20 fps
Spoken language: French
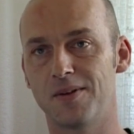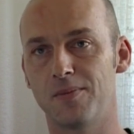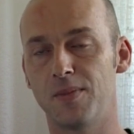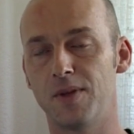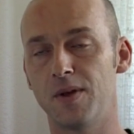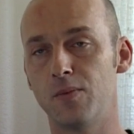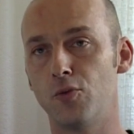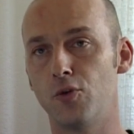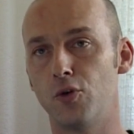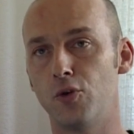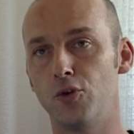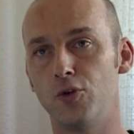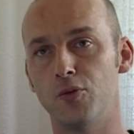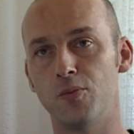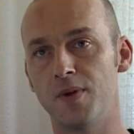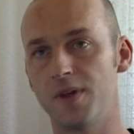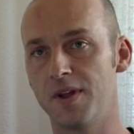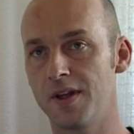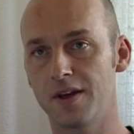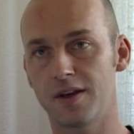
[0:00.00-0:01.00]
Même une
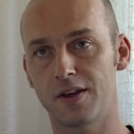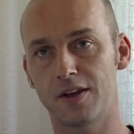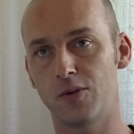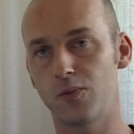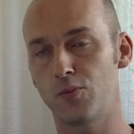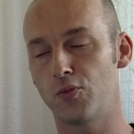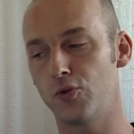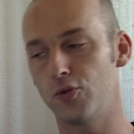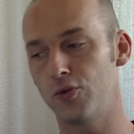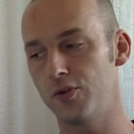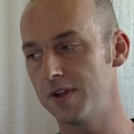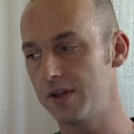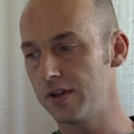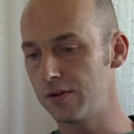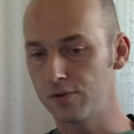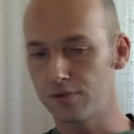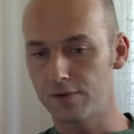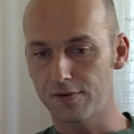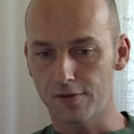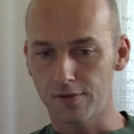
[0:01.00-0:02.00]
mère qui peut donner
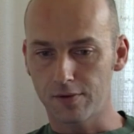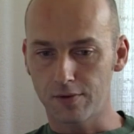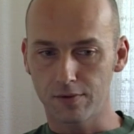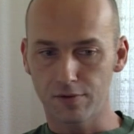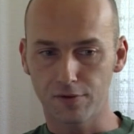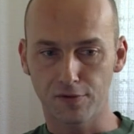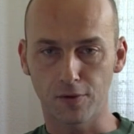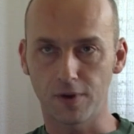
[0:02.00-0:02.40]
tout son,